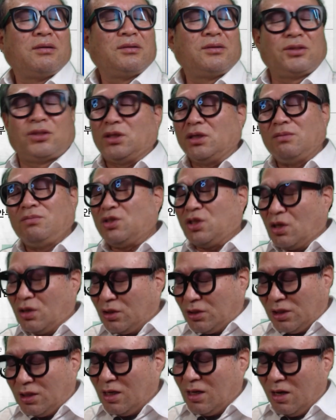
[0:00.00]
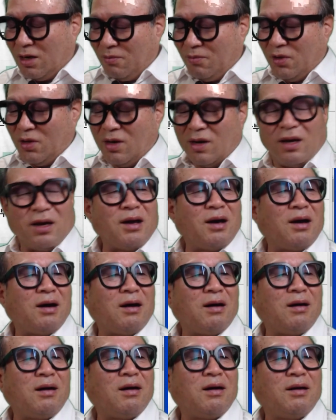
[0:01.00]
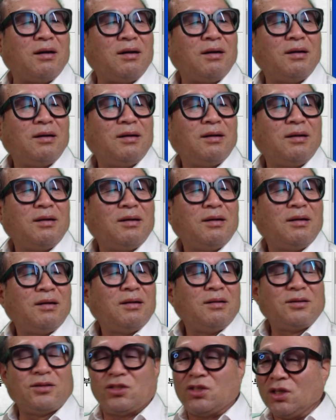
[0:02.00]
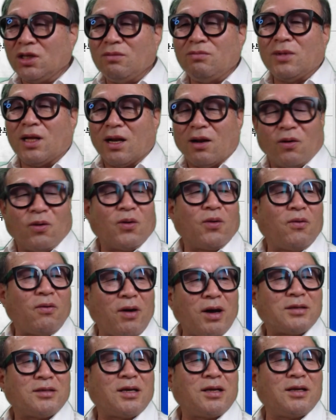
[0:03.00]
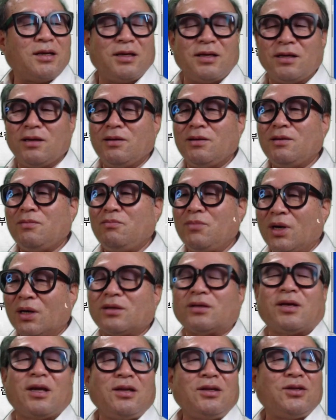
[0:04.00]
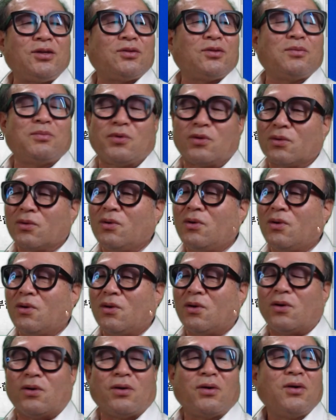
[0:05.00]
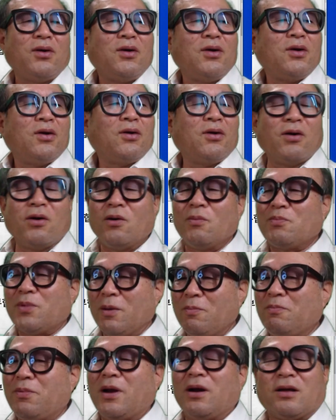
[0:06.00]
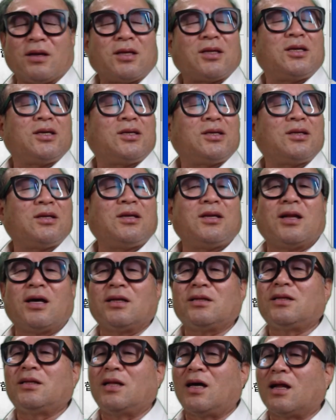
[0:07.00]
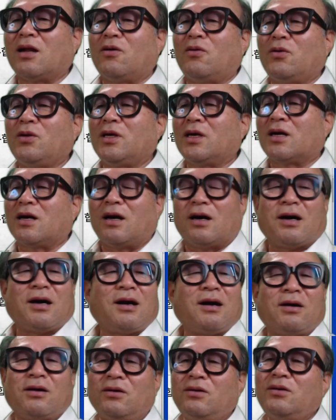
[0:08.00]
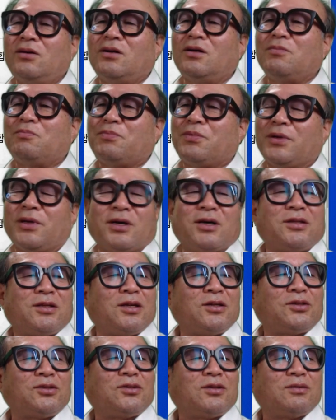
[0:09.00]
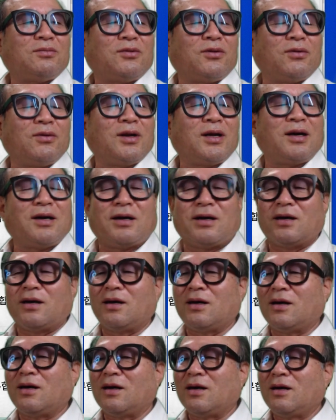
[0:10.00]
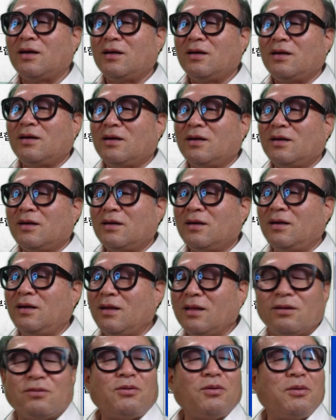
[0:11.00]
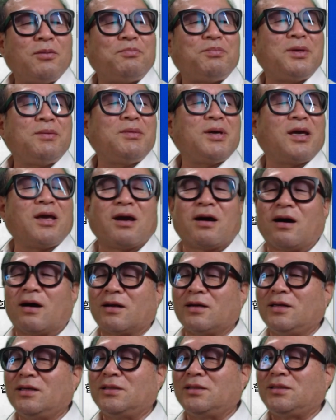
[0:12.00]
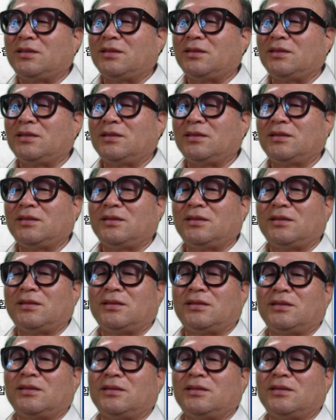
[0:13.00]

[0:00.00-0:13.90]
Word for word: 지금 정신이 없는 거야. 지금 날아오는 화살이 몇 개인지도 모르고 어, 빗발치질이 나, 날아오니까 어느 걸 피해야 될지도 몰라. 이러다 보면 비명이 가는 거지.